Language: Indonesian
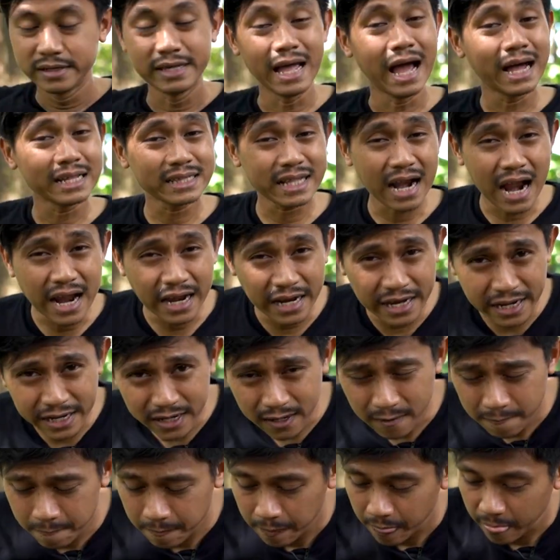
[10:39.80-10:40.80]
Yang terakhir,
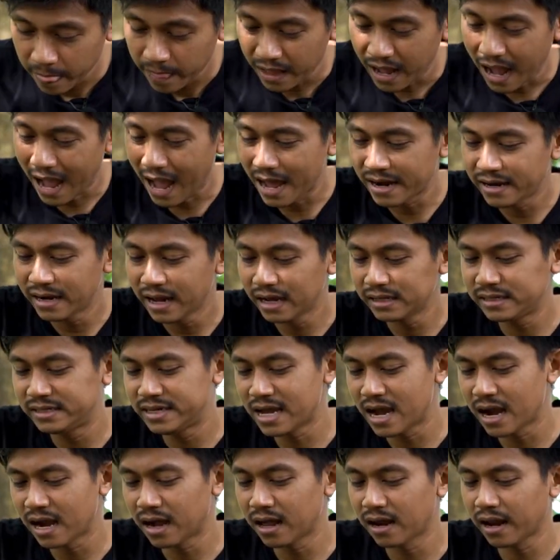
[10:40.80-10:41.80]
ada
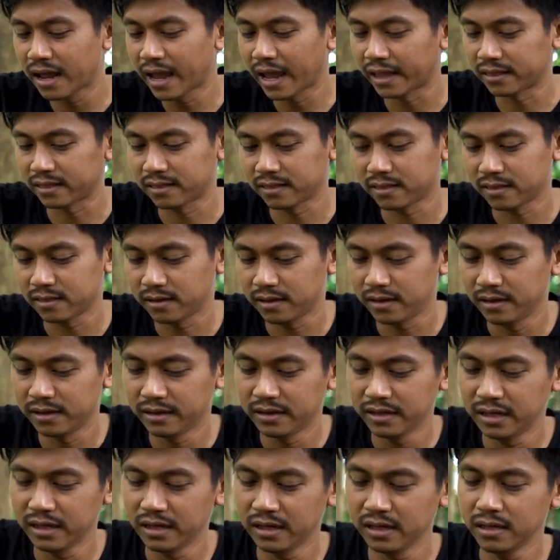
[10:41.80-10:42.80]
jungle hat.
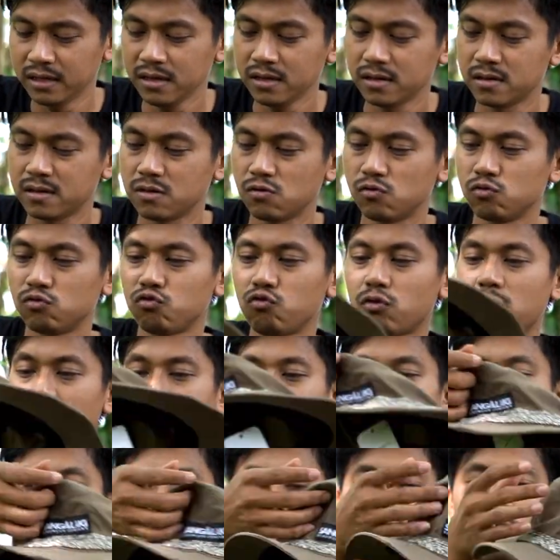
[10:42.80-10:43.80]
Ini untuk
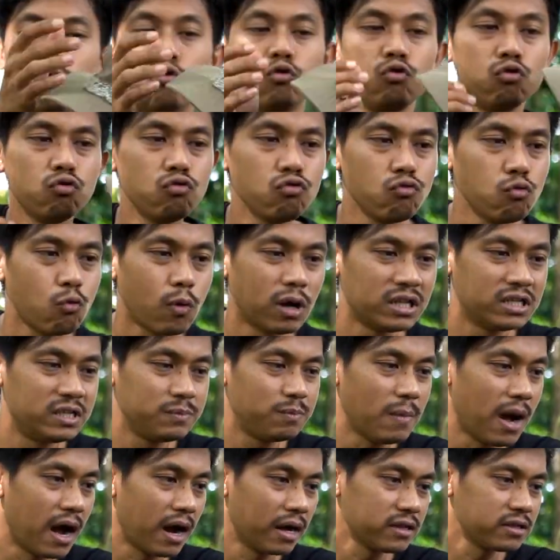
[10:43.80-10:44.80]
anak-anak gunung,
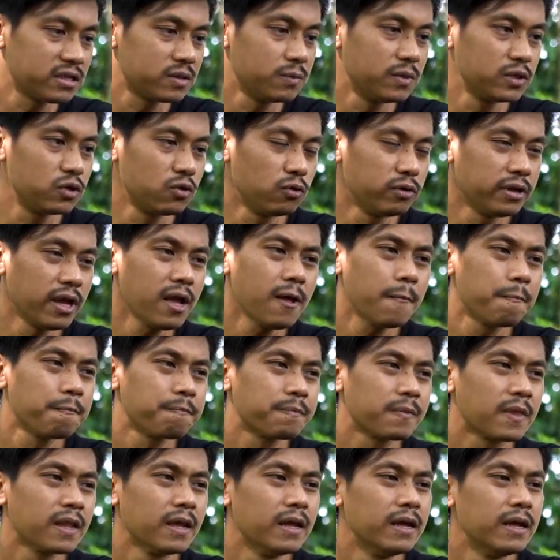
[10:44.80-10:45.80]
wajib banget sebetulnya.
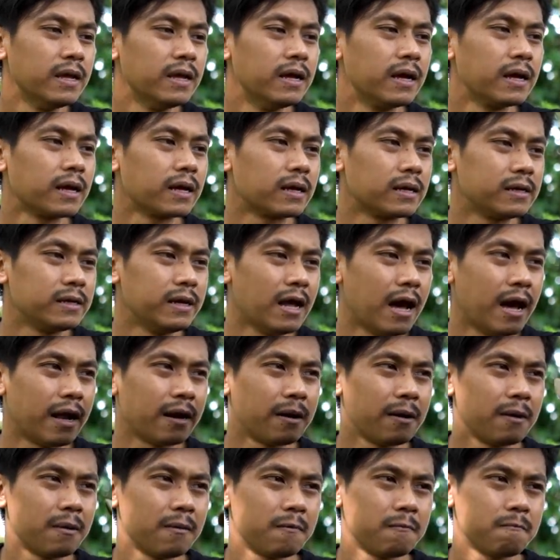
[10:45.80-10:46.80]

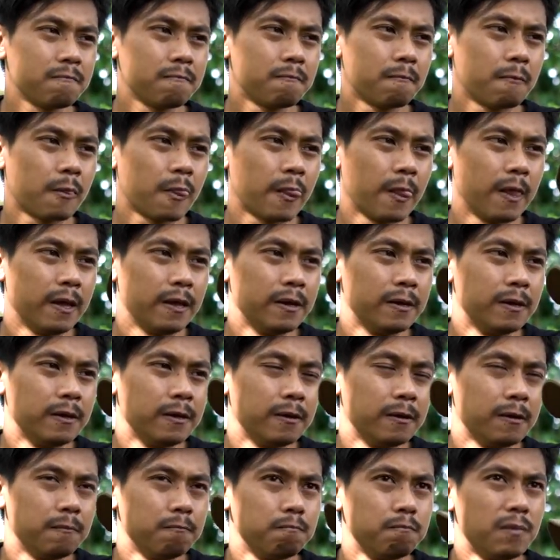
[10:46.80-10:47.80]
Dan
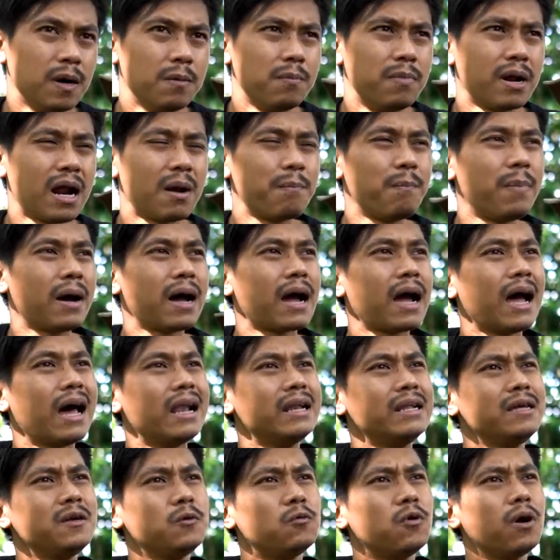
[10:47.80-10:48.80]
beberapa
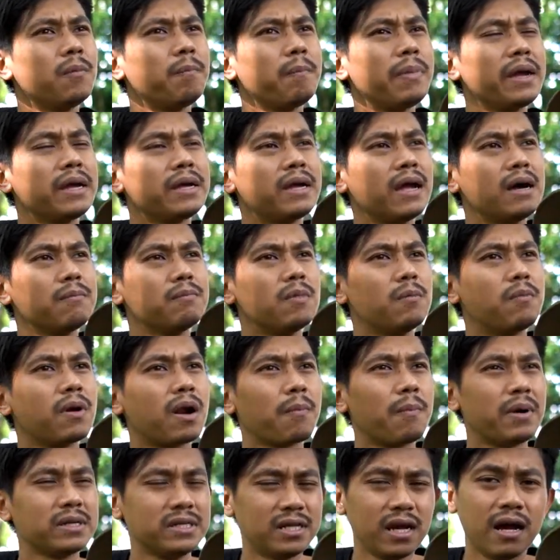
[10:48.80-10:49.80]
kali gue pegang
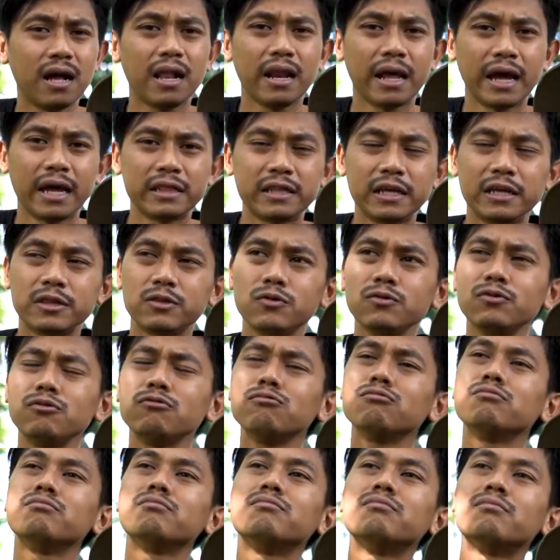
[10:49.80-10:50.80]
beberapa jungle hat
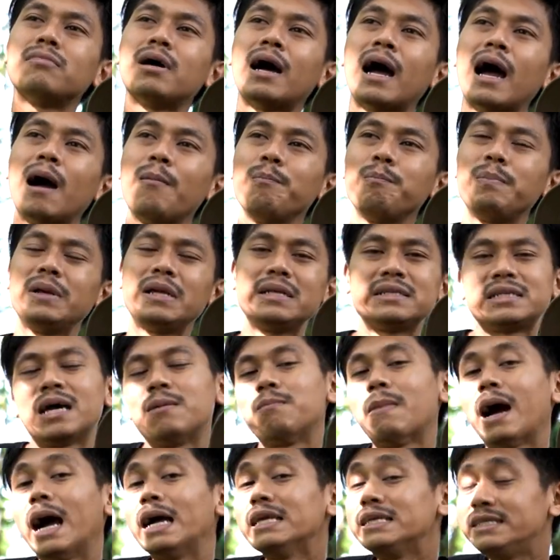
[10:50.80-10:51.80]
itu hampir
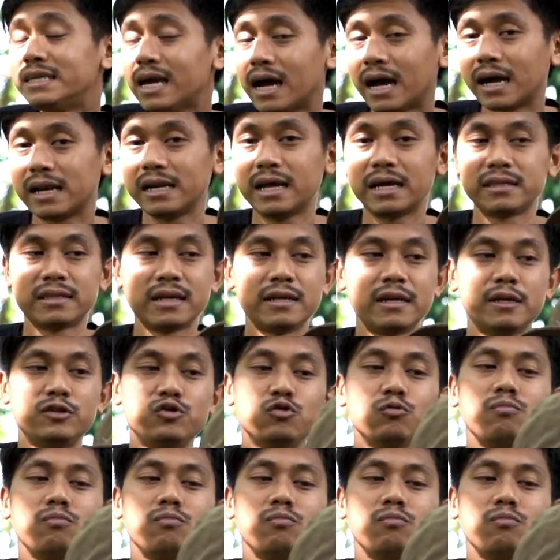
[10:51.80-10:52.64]
sama aja kelihatannya.